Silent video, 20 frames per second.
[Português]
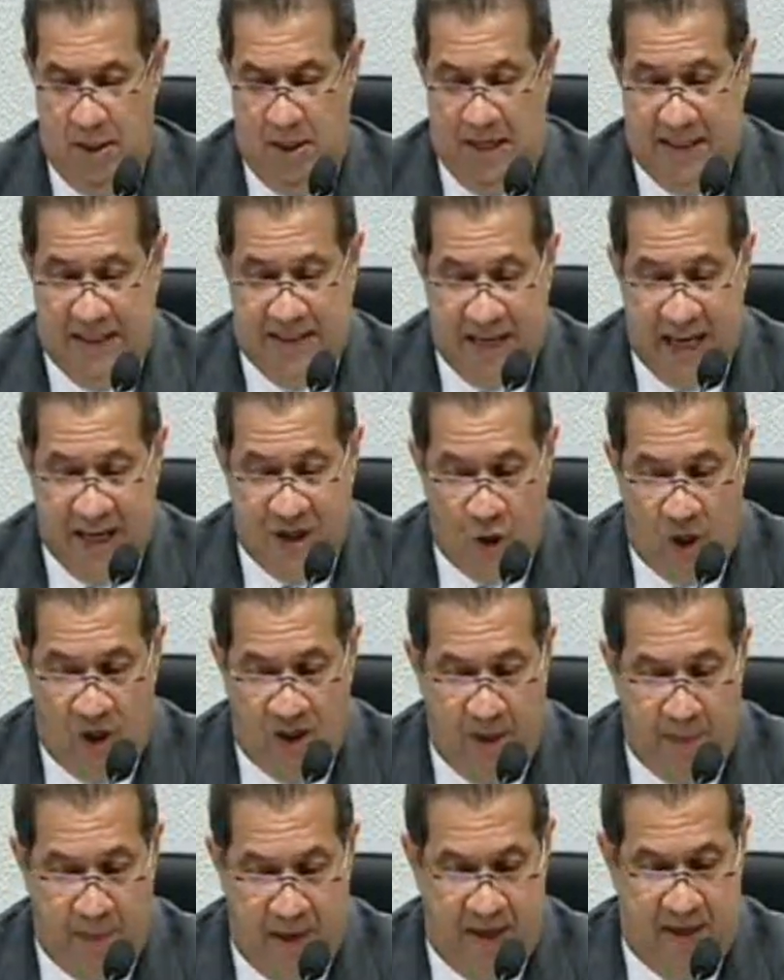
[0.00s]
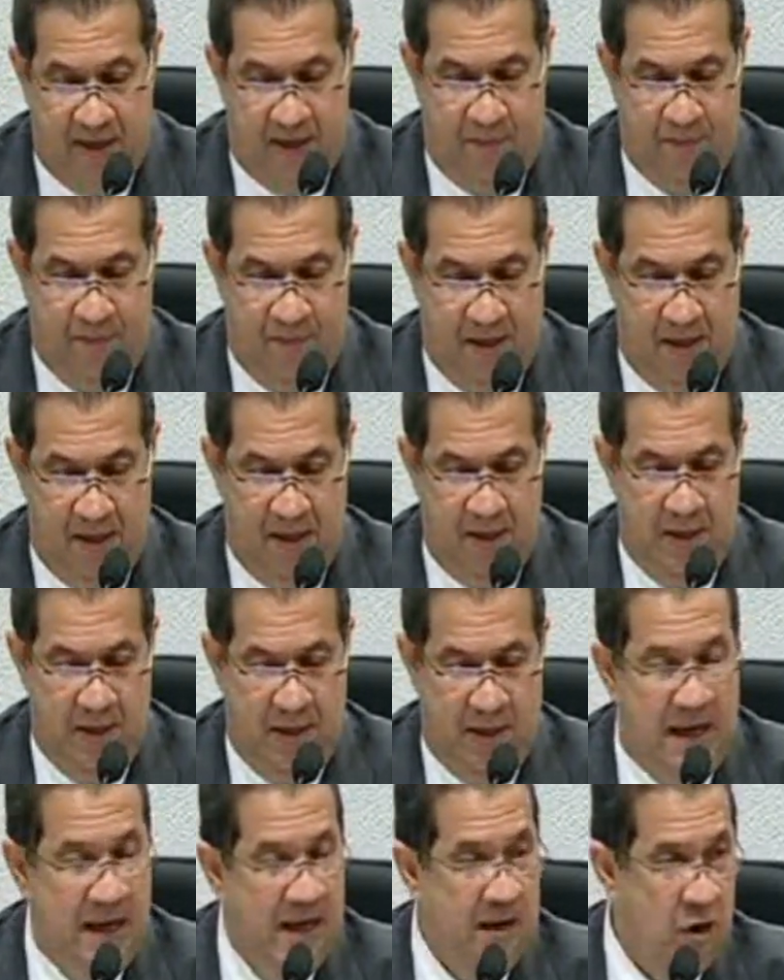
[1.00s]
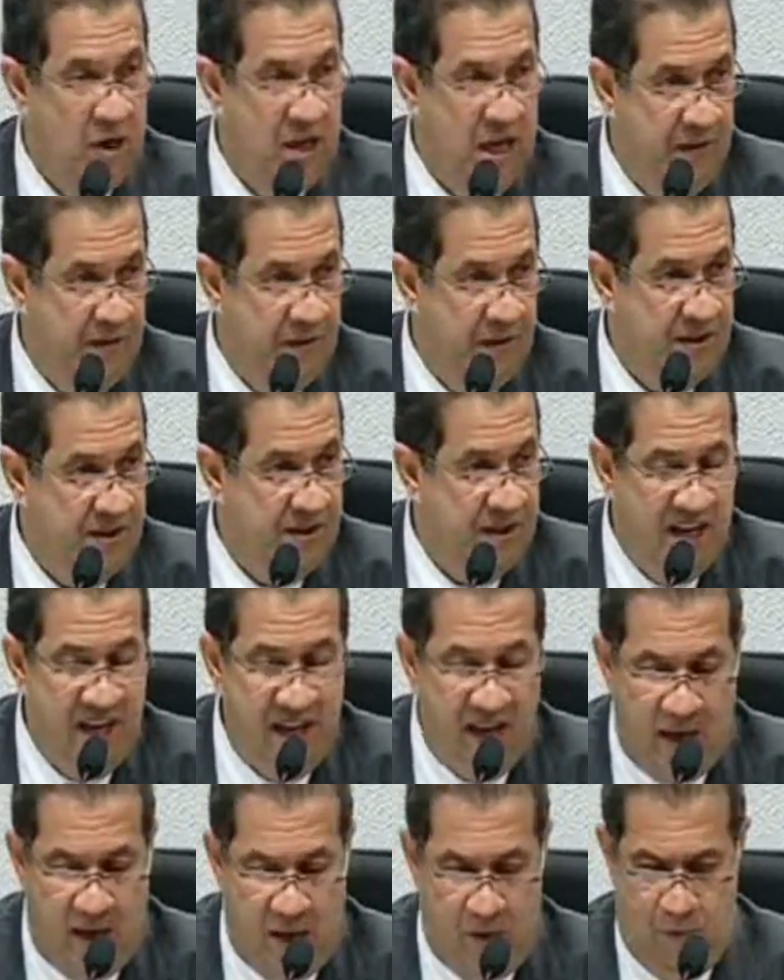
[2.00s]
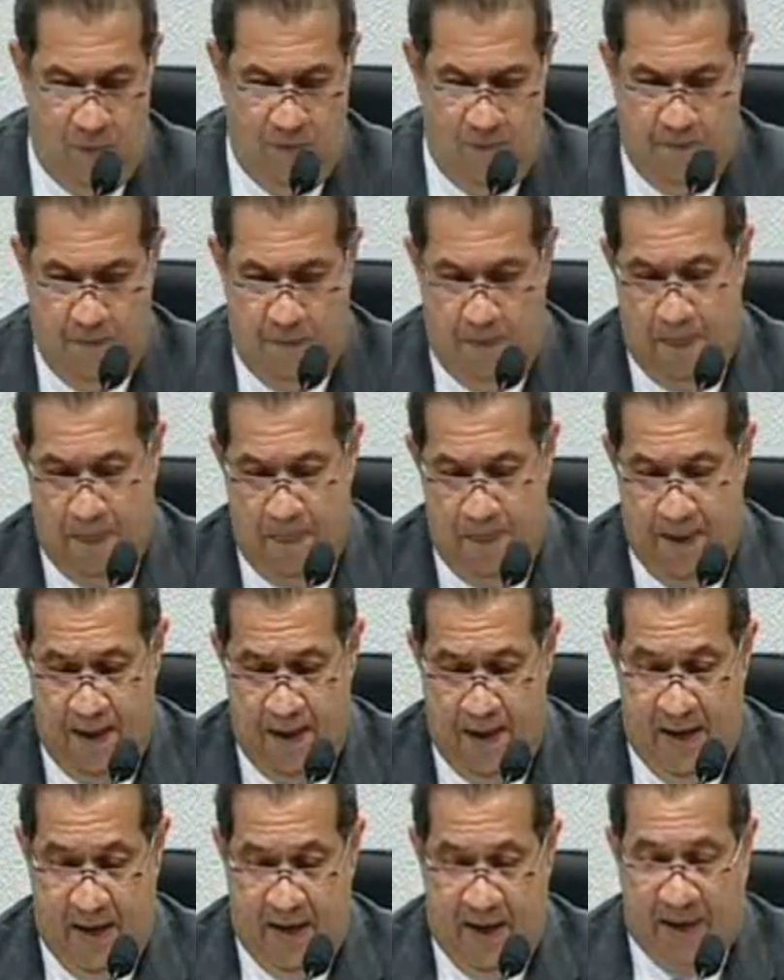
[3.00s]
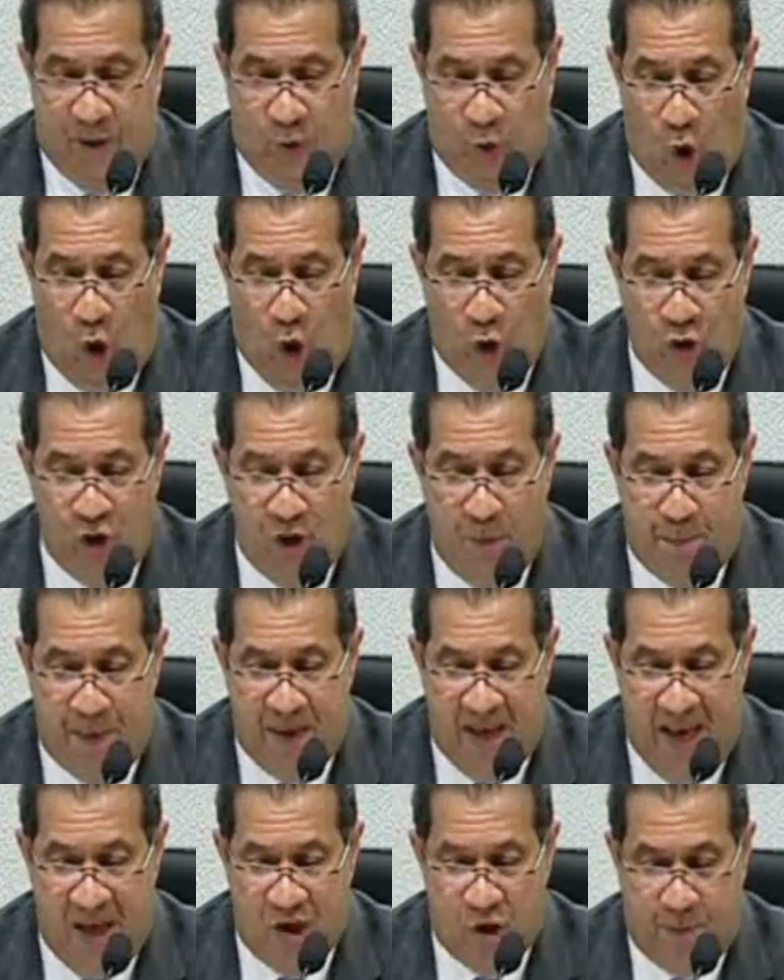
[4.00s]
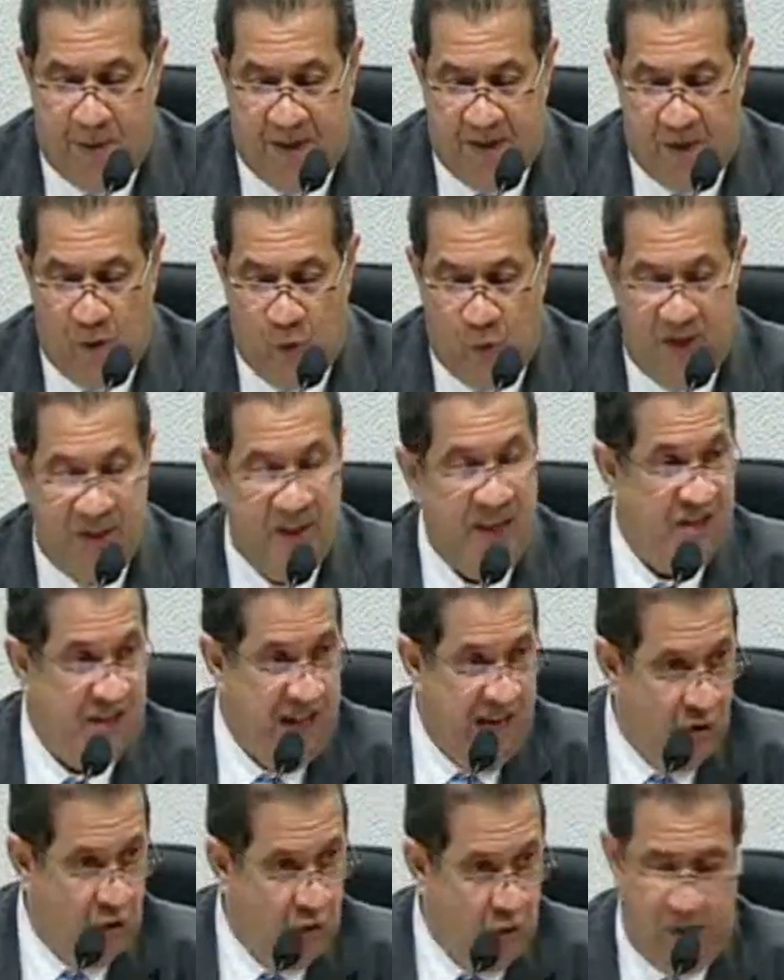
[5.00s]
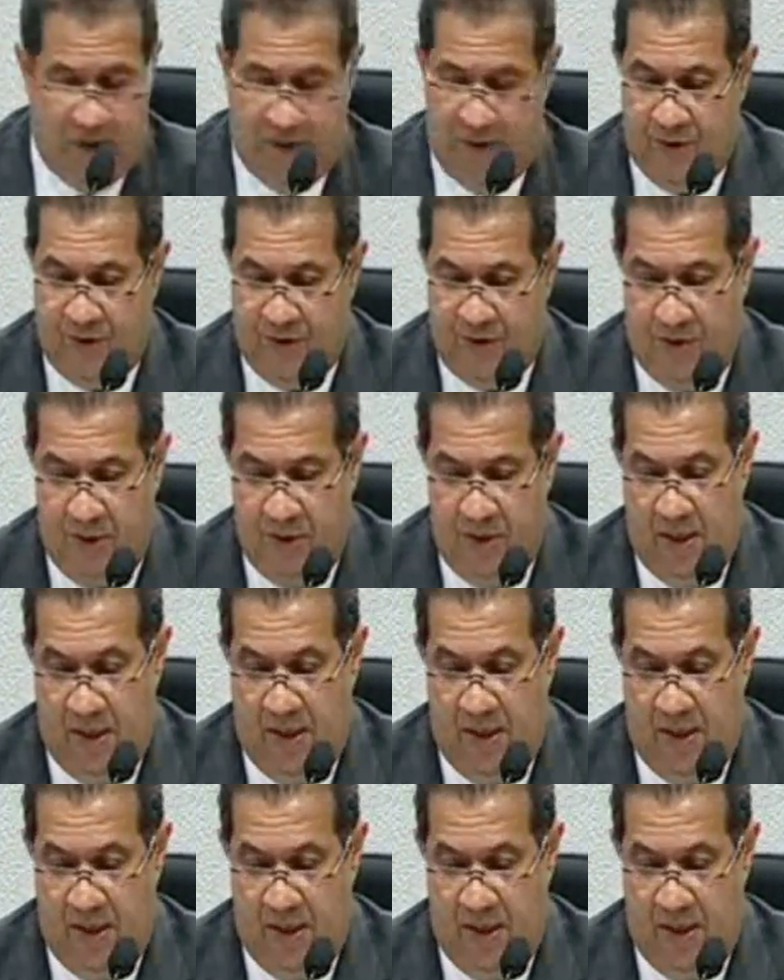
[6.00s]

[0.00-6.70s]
Às 7 horas da manhã, a aeronave Senecal, Retorno de Pinheiros para São Luís às 10 horas.